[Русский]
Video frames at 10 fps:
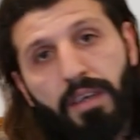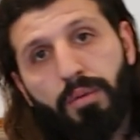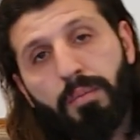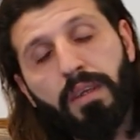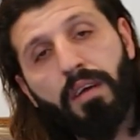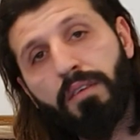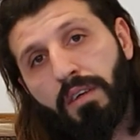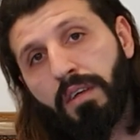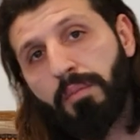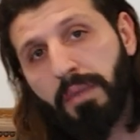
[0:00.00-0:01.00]
лир у меня
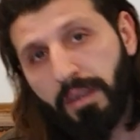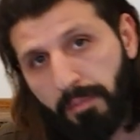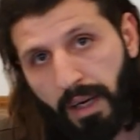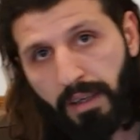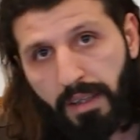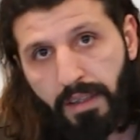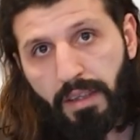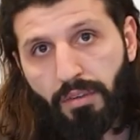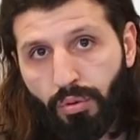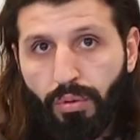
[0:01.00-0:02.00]
вышел минимальный
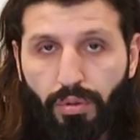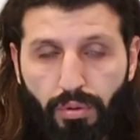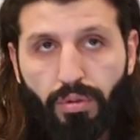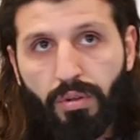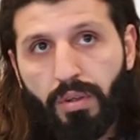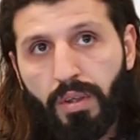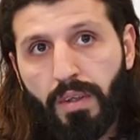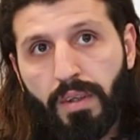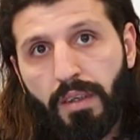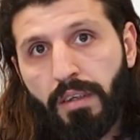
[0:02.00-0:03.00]
расход
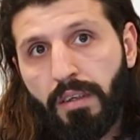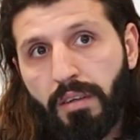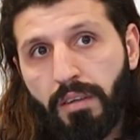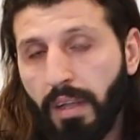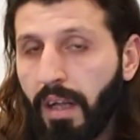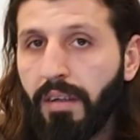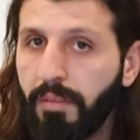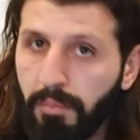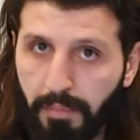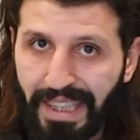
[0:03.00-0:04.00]

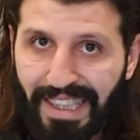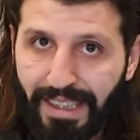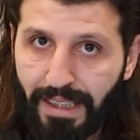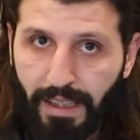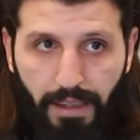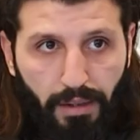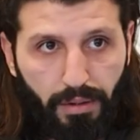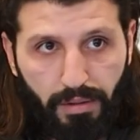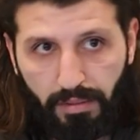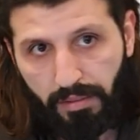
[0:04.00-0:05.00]
на месяц. Это
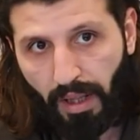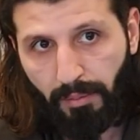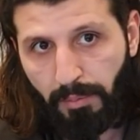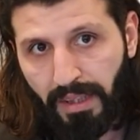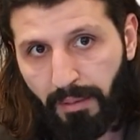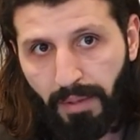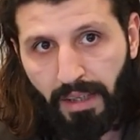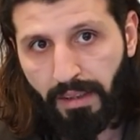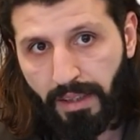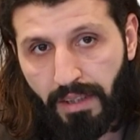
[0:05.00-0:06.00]
самое
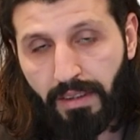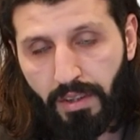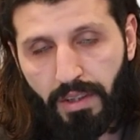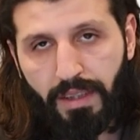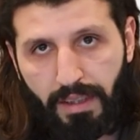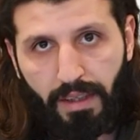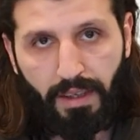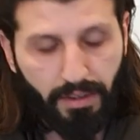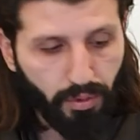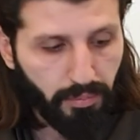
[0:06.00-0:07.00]
минимальное, если жить с
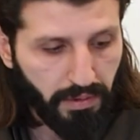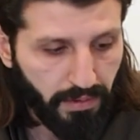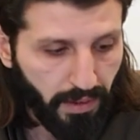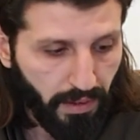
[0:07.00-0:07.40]
экономией.